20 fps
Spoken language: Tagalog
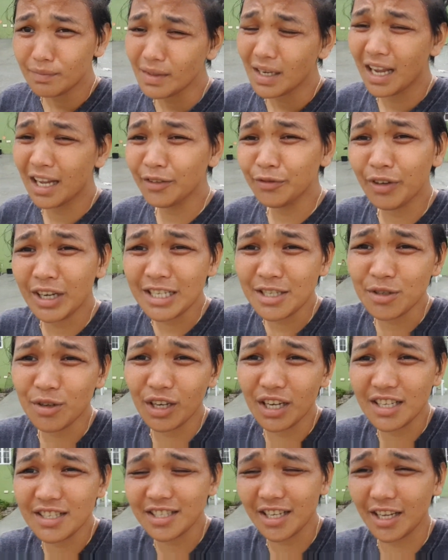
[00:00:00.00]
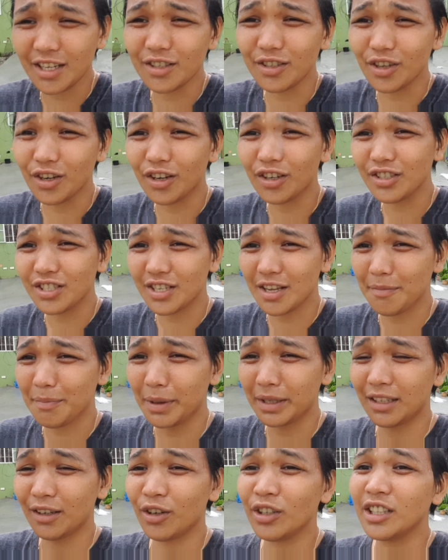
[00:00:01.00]
advice ko lang sa inyo, sa
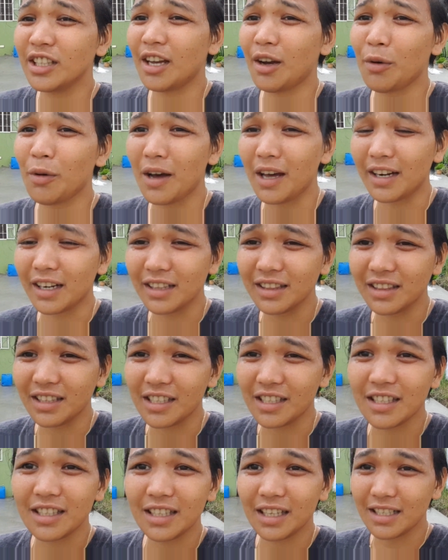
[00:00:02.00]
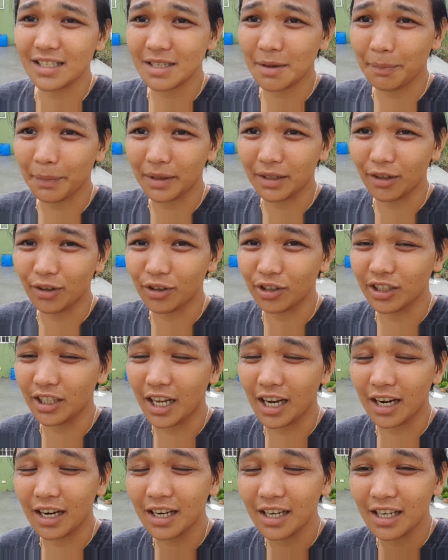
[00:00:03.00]
panahon ng quarantine at sa panahon
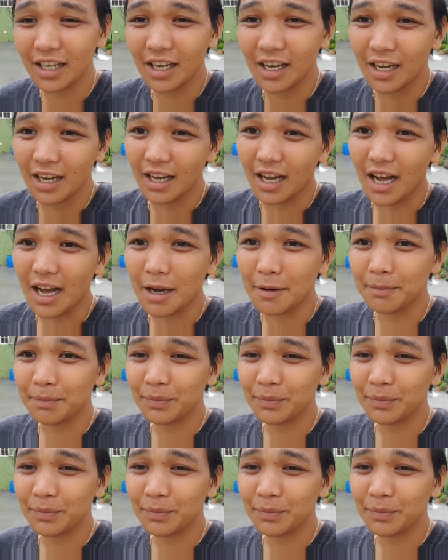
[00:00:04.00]
ng um,